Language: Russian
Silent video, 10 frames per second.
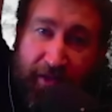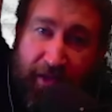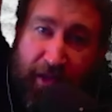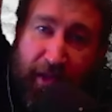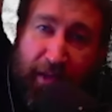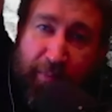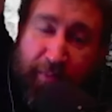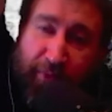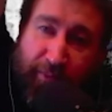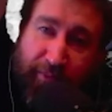и
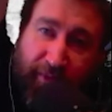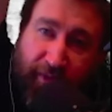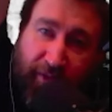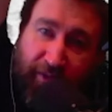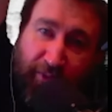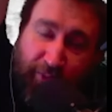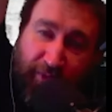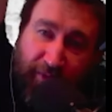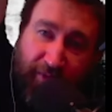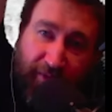попробовать дотянуться